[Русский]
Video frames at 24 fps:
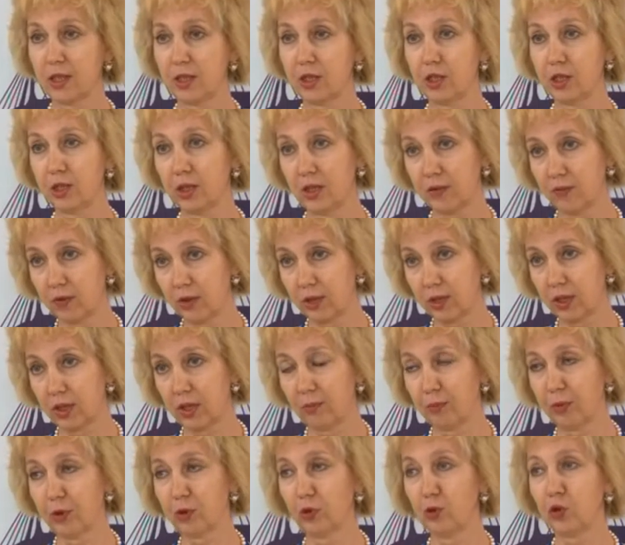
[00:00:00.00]
о человеке, о
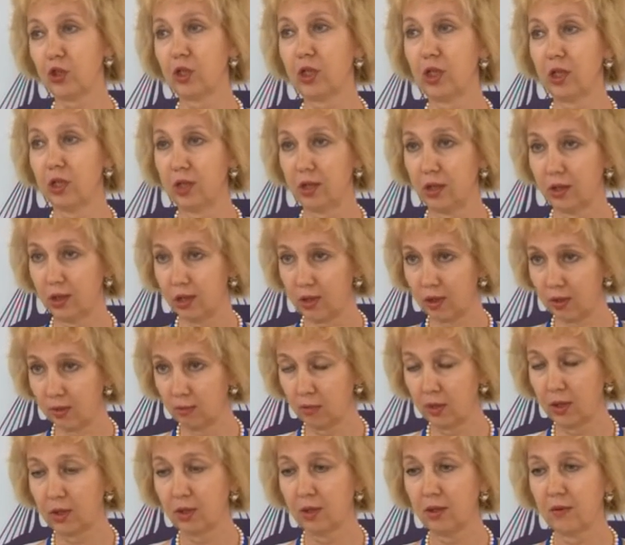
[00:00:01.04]
получении
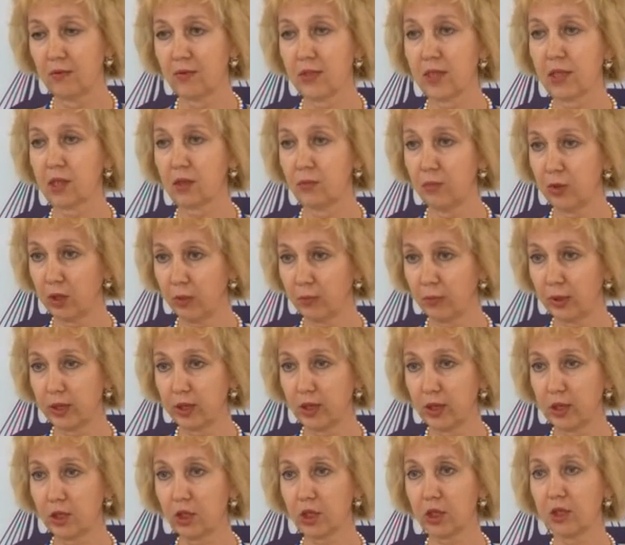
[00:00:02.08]
им всех мер
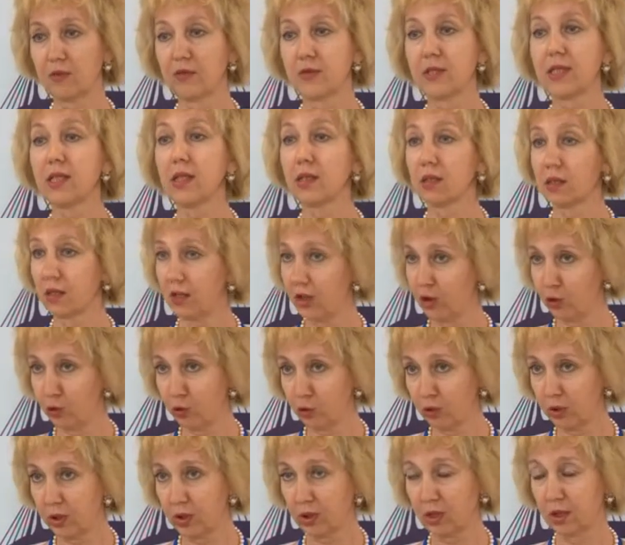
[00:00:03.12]
поддержки, всех
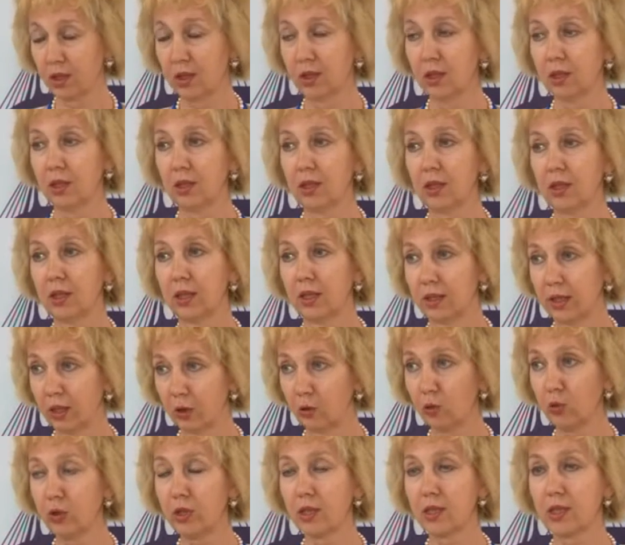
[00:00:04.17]
расчетах э,
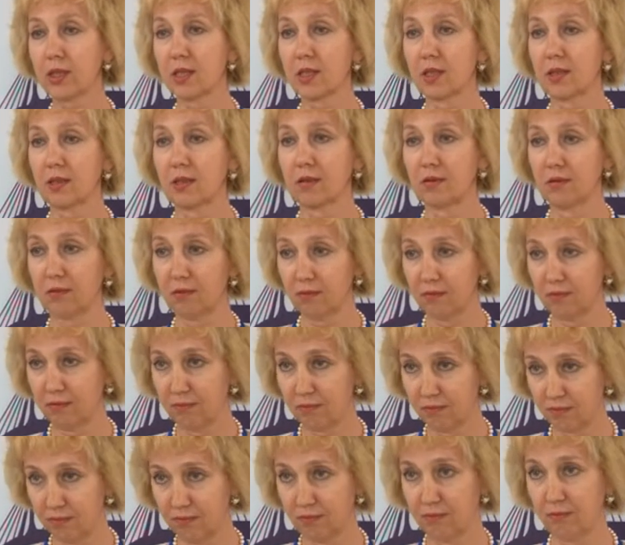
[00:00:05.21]
находится
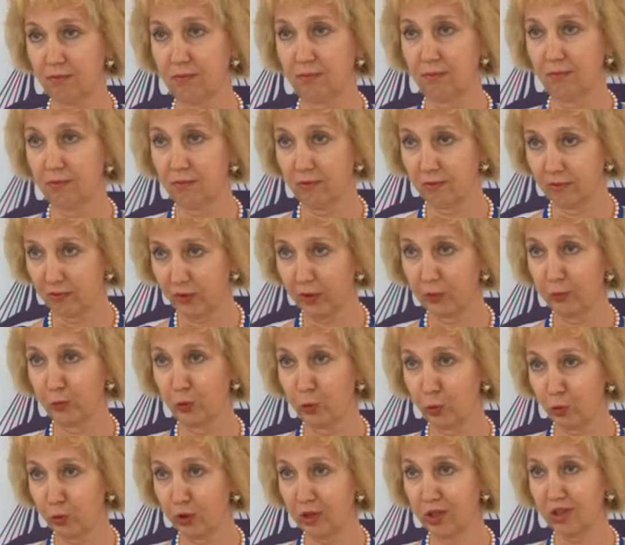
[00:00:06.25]

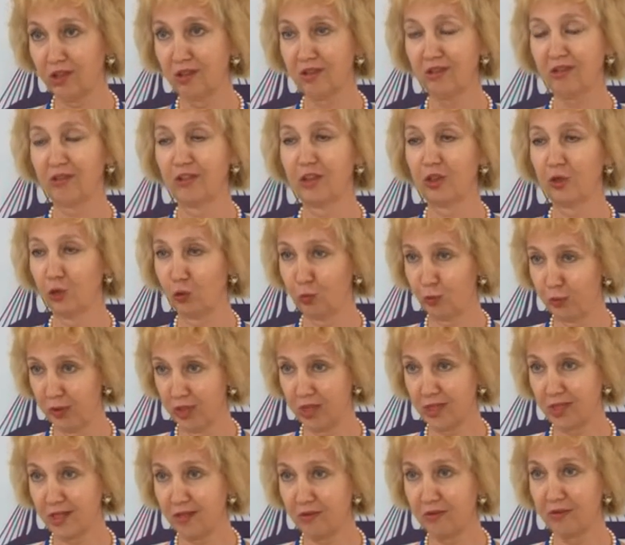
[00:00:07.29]
компьютере в одном
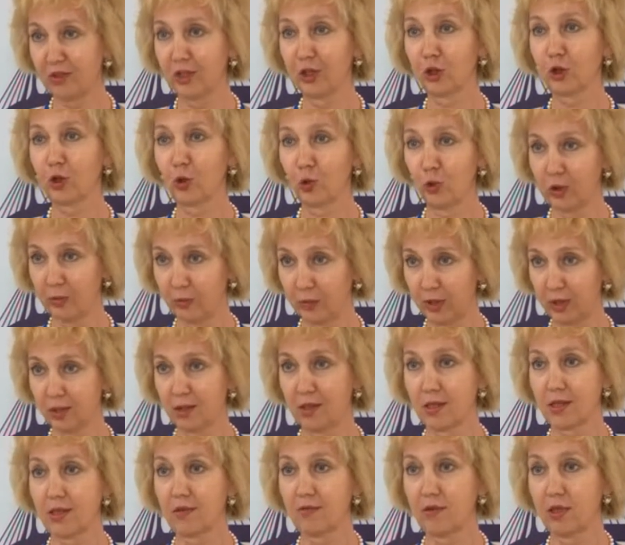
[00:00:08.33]
месте, в электронном так
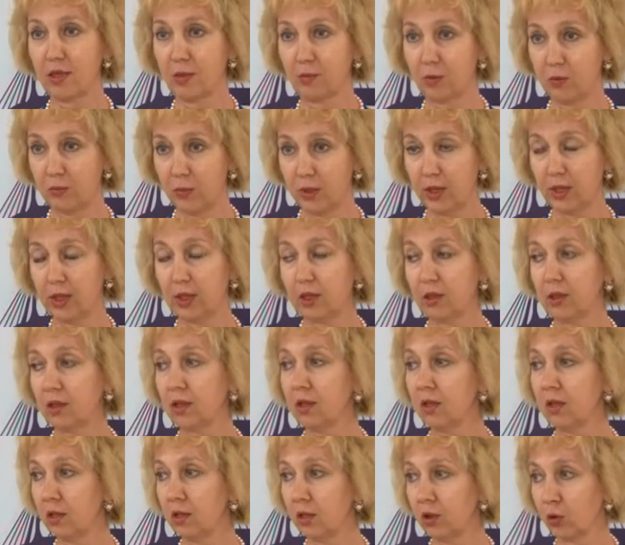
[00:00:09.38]
называемом деле,
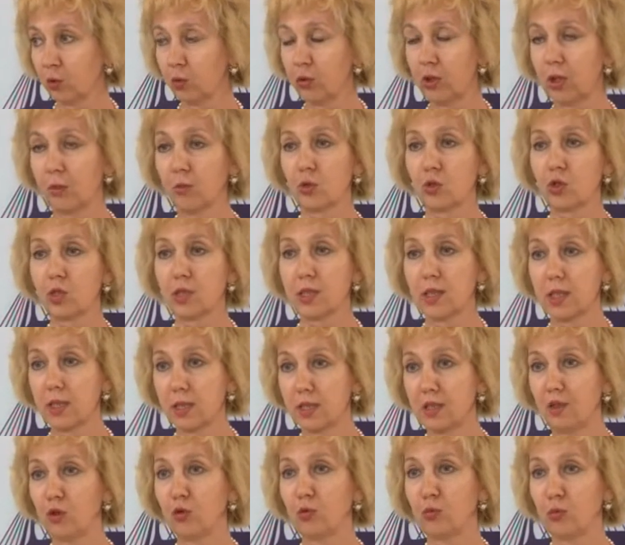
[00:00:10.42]
куда может
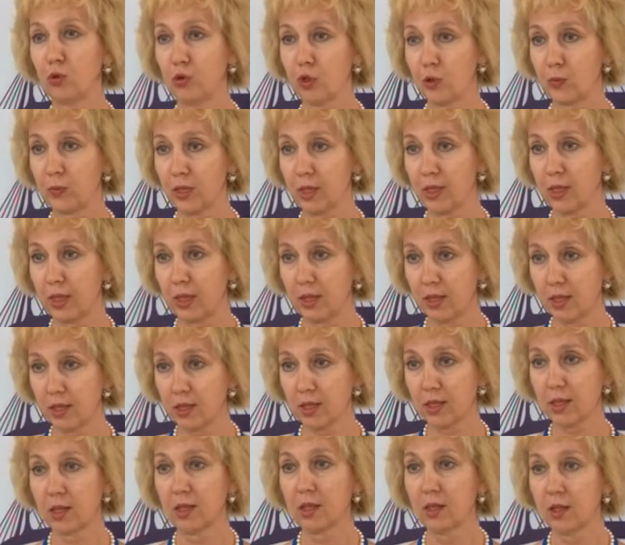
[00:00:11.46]
зайти любой
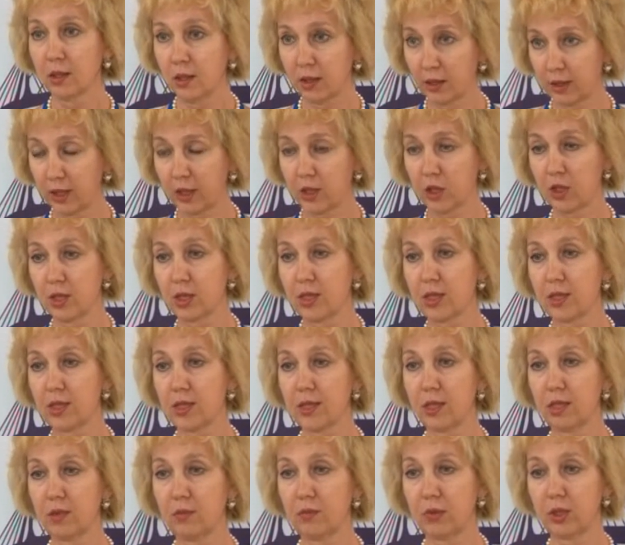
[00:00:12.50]
специалист нашей
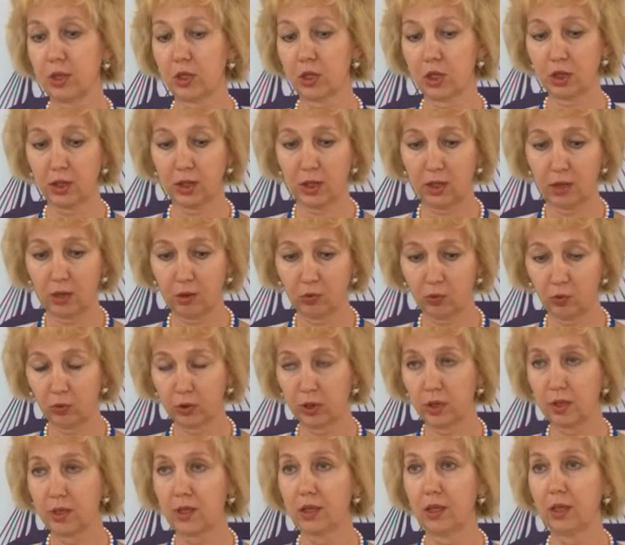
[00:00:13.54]
системы, начиная
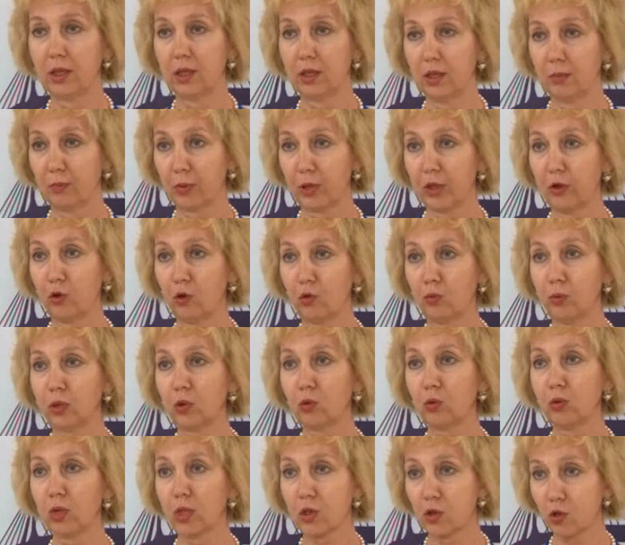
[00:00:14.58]
от отделения приема,
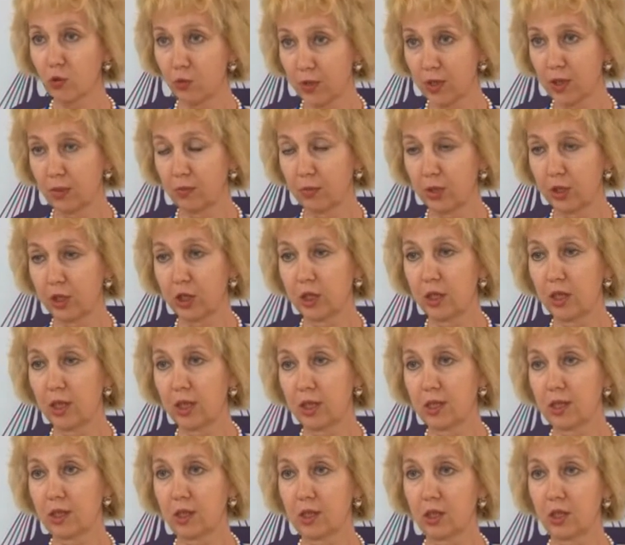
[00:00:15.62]
куда, собственно,
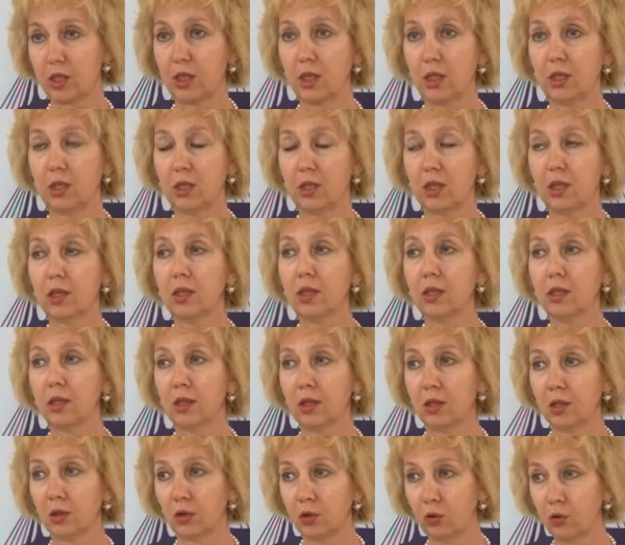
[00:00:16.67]
обращается гражданин,
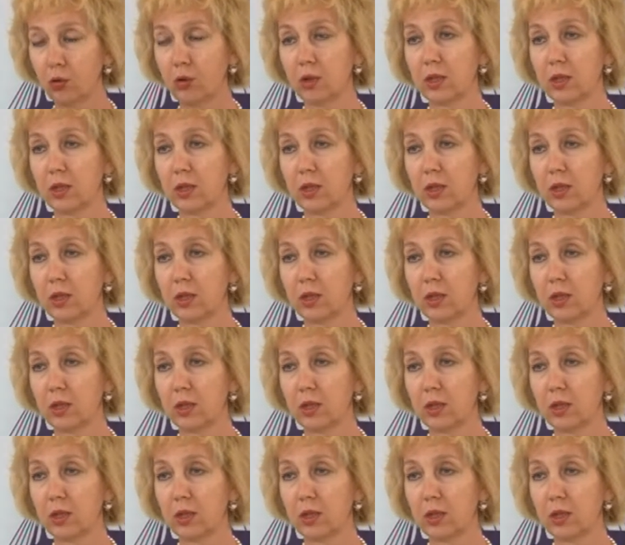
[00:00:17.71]
до